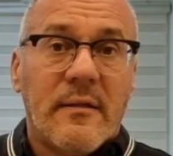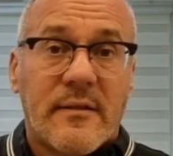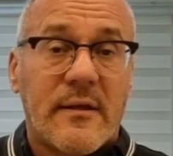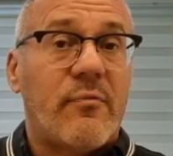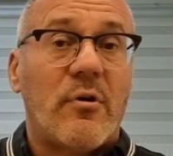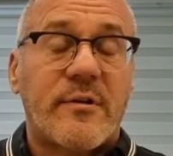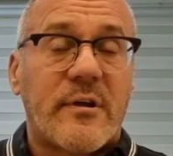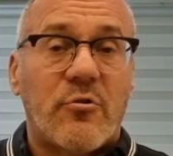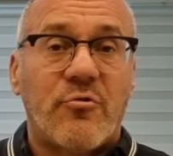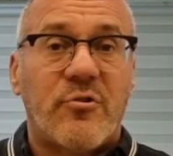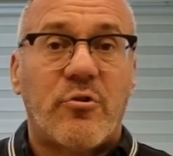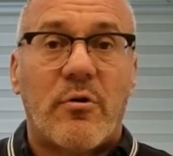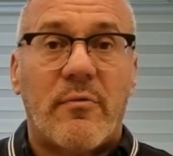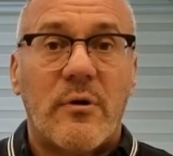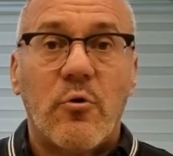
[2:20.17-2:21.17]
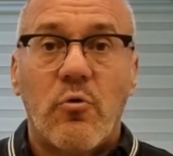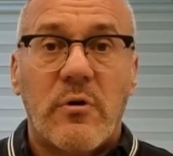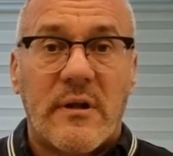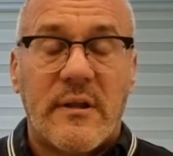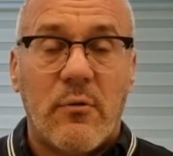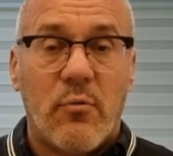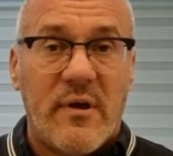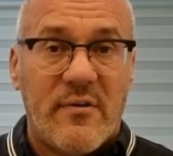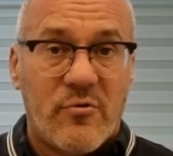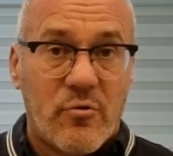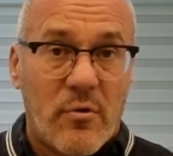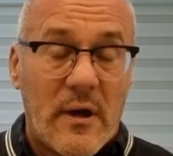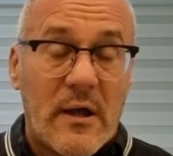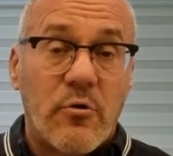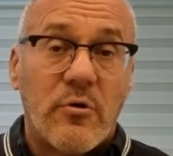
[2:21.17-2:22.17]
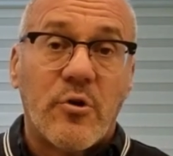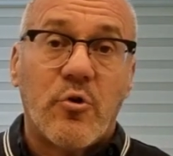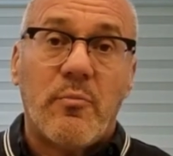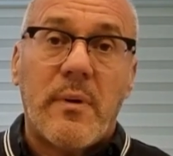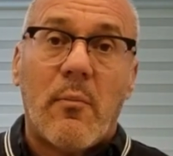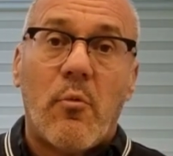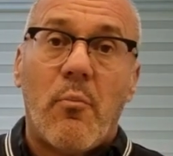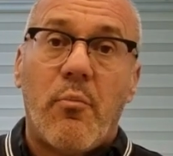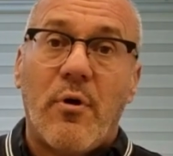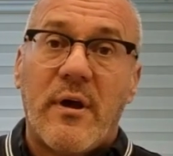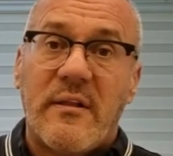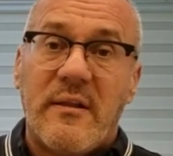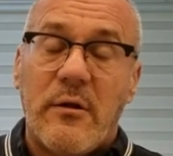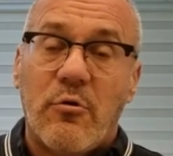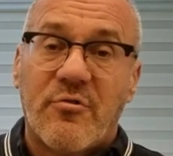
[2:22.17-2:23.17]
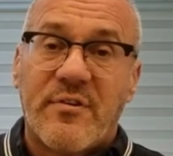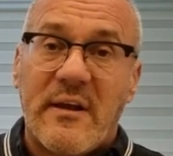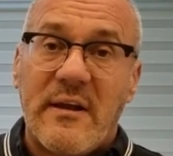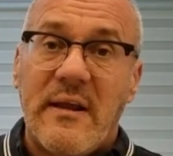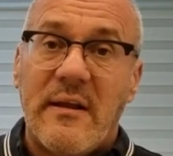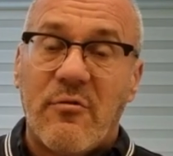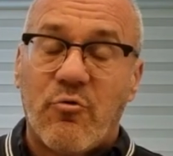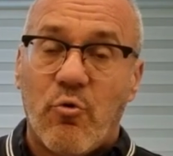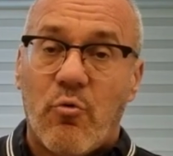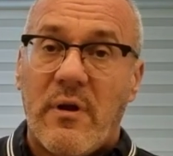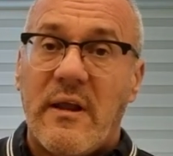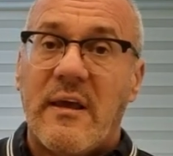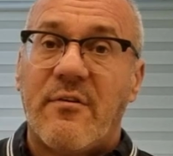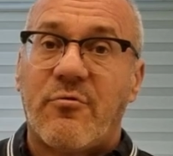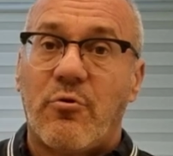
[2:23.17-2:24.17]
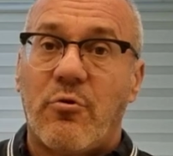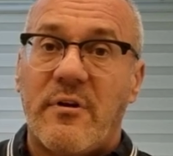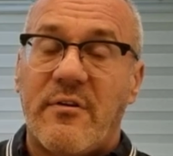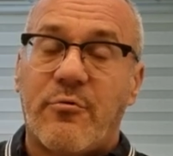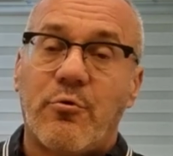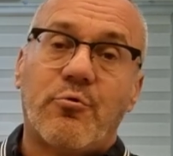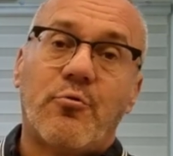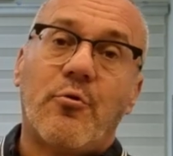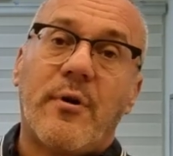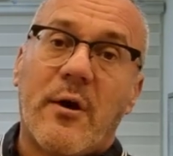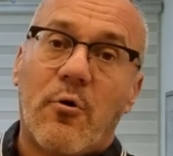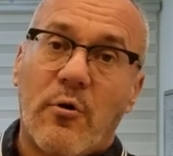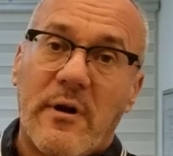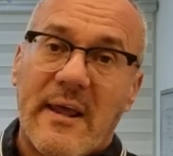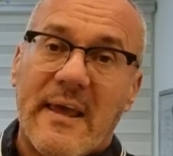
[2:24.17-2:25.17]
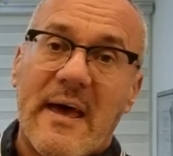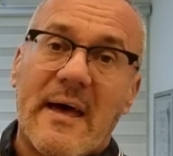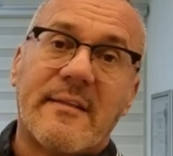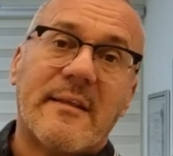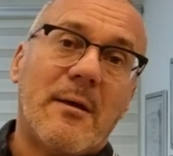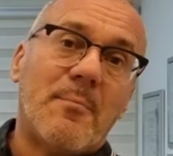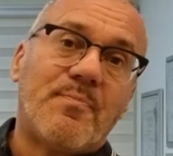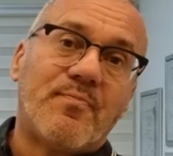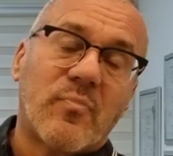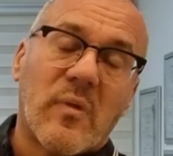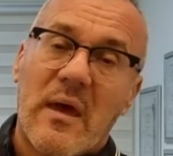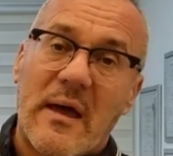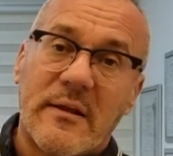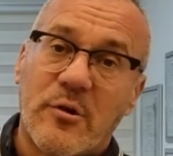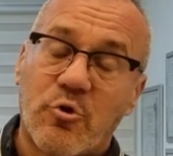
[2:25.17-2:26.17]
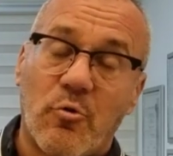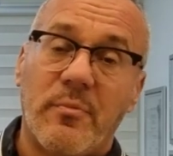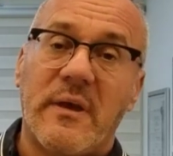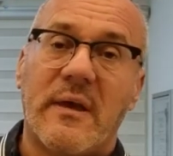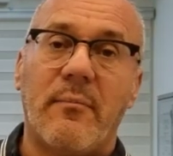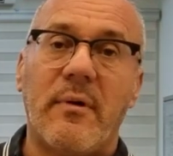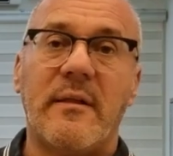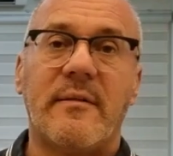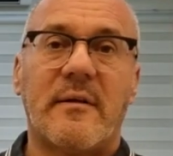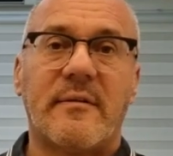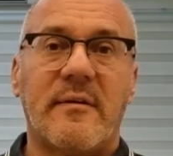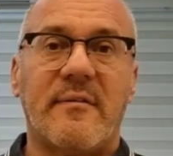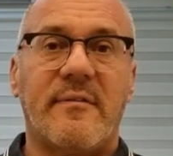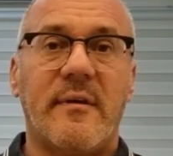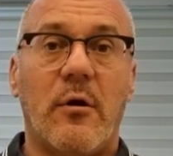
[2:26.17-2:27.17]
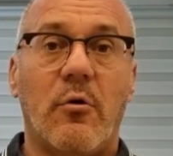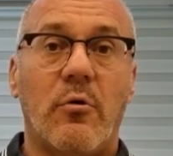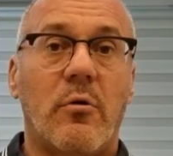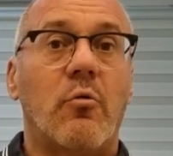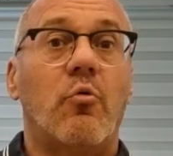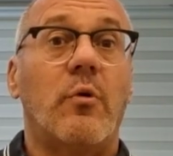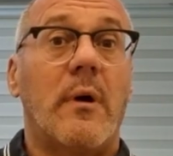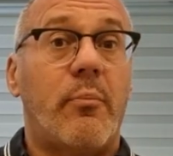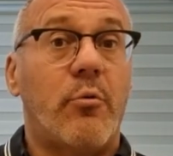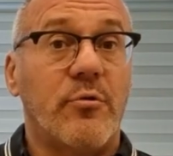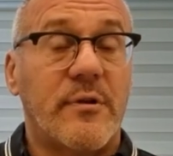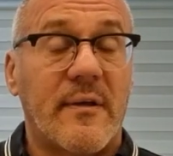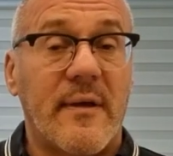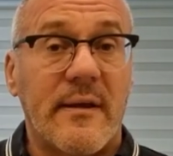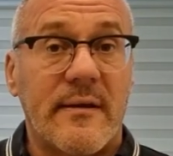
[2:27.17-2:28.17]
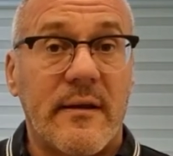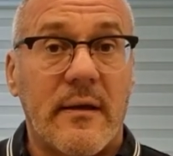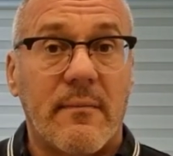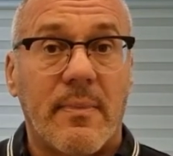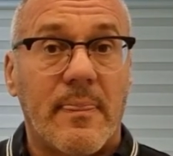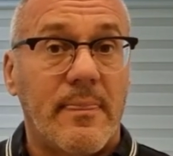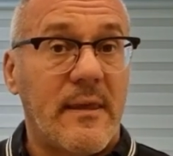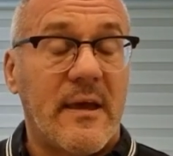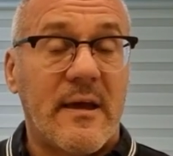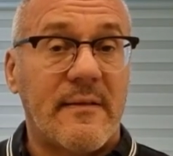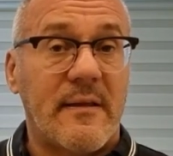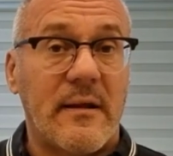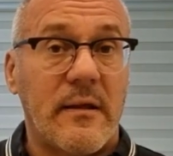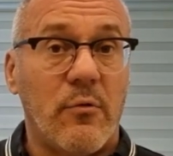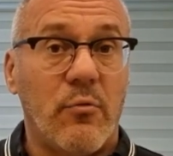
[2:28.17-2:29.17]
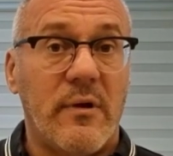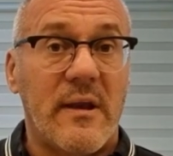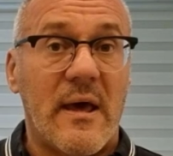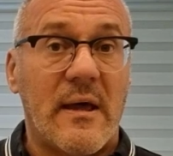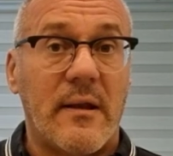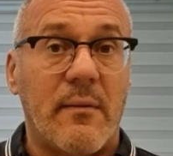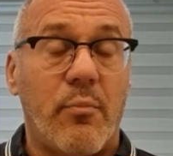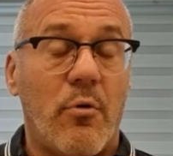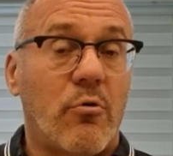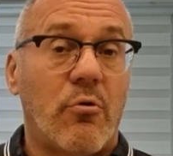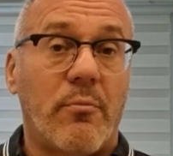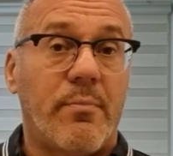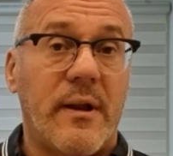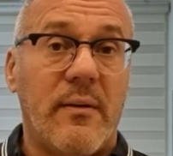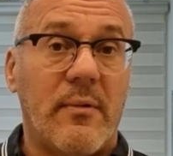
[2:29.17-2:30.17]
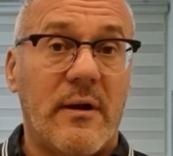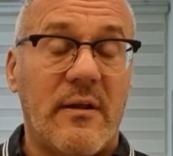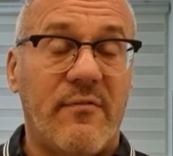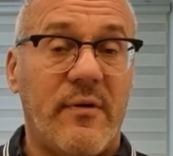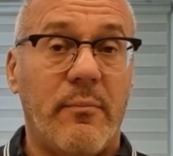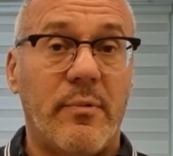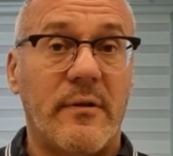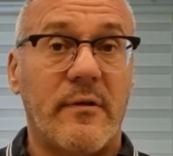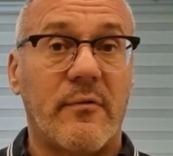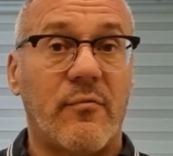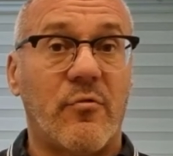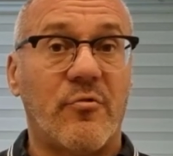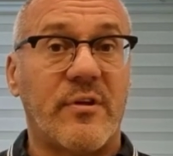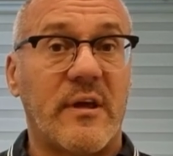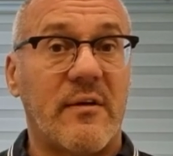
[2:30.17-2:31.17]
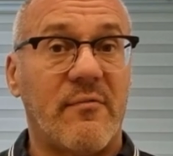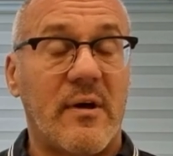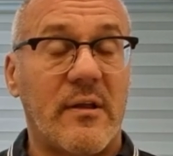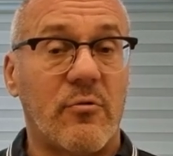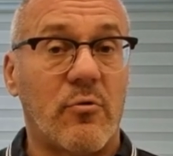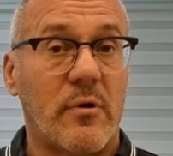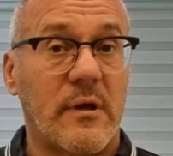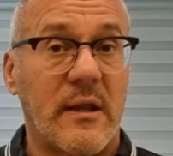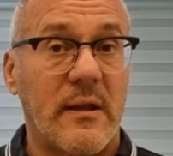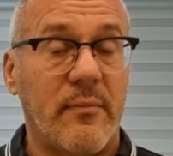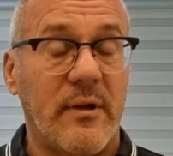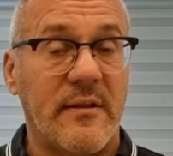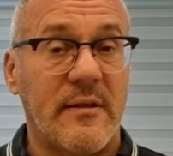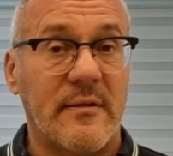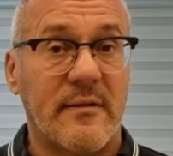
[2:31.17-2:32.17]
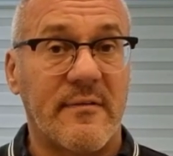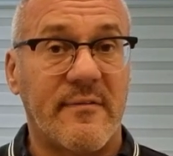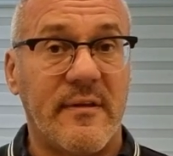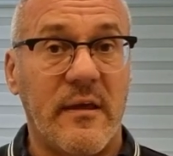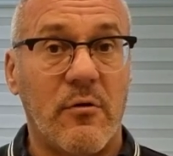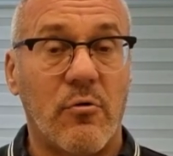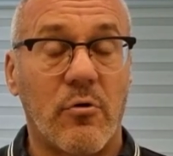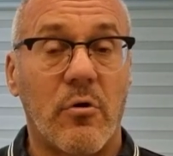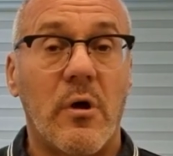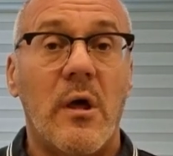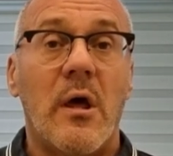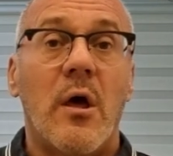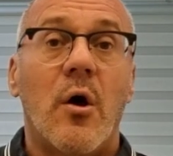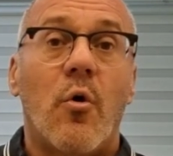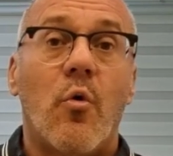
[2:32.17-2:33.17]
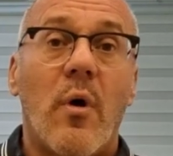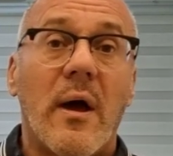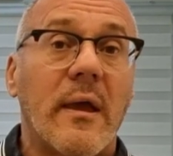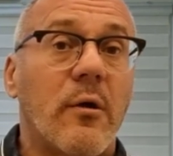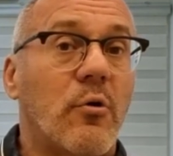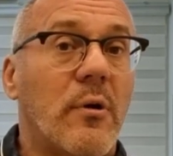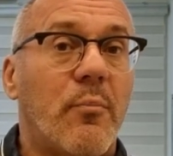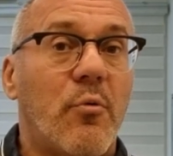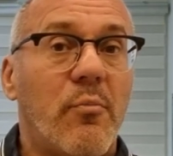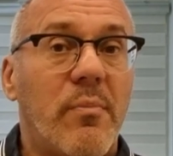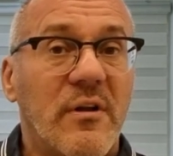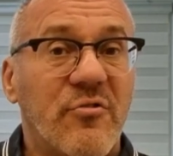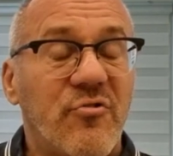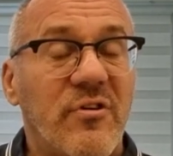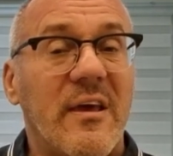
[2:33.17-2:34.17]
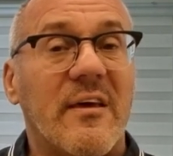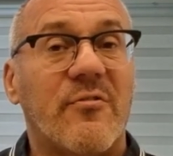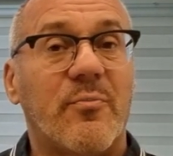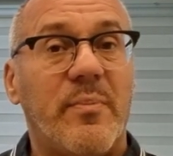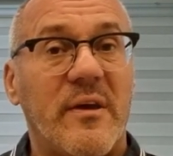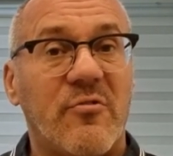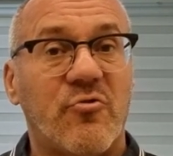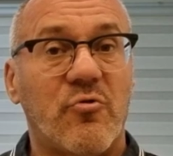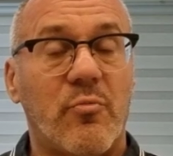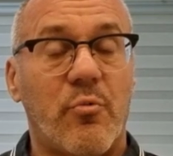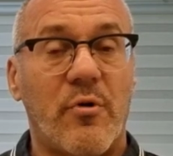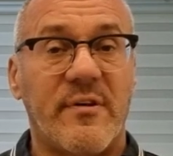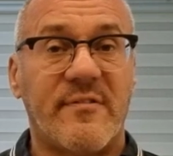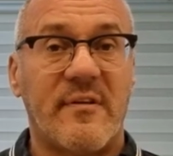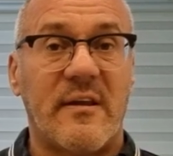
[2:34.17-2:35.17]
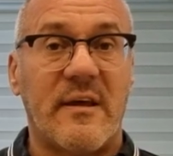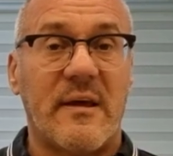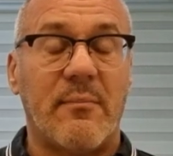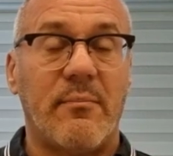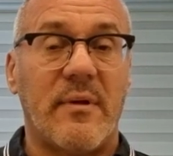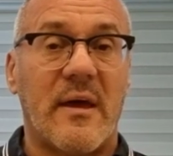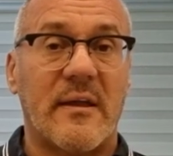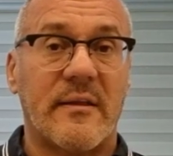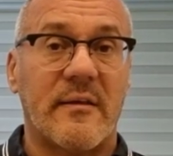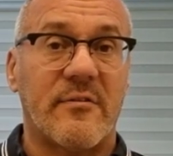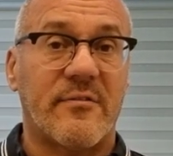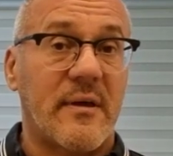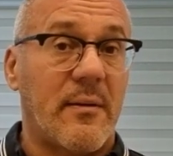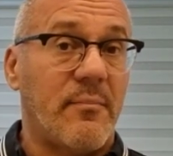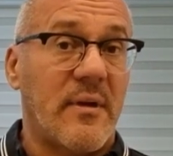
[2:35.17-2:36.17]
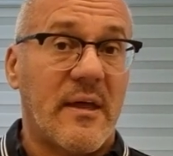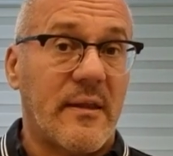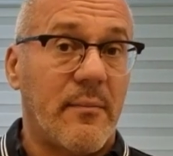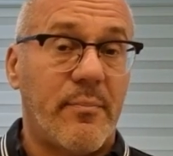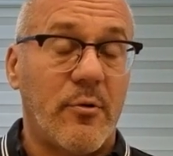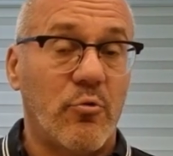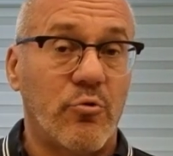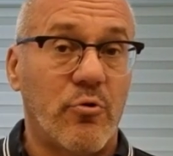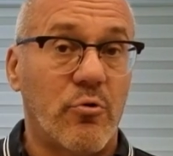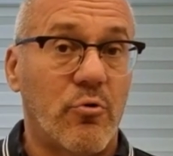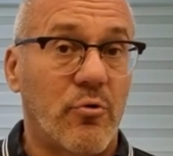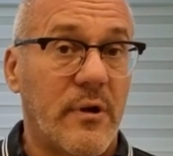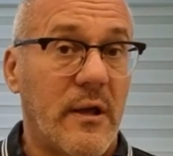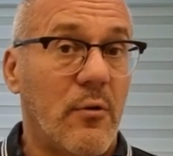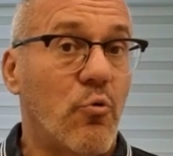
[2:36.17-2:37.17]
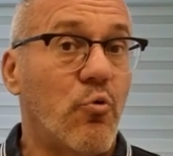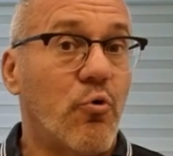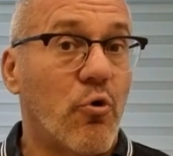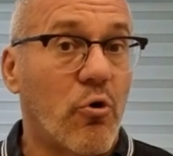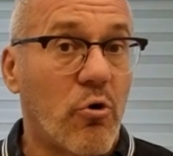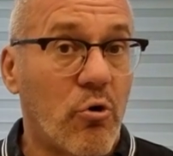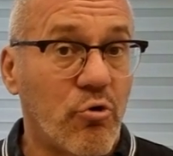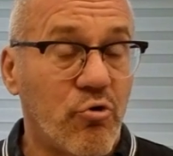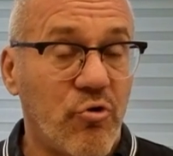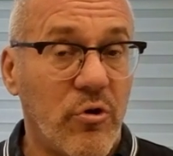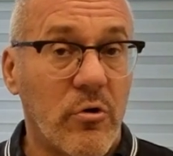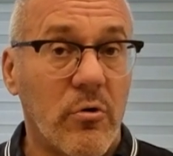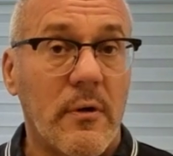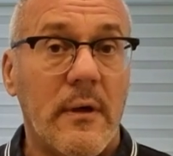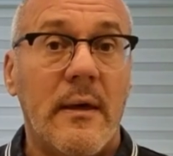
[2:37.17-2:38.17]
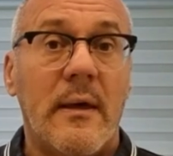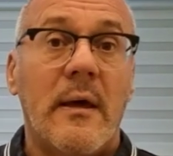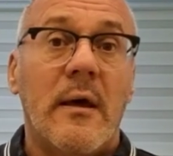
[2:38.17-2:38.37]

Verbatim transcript: Talvolta non si trova nulla di questo, allora dobbiamo un pochettino salire su quelle che sono le strutture collegate anatomicamente al testicolo. Una punta d'ernia nel canale inguinale può comprimere le fibre nervose che vanno chiaramente al testicolo, o anche una pubalgia spesso può essere cambiata, scambiata per un dolore urologico,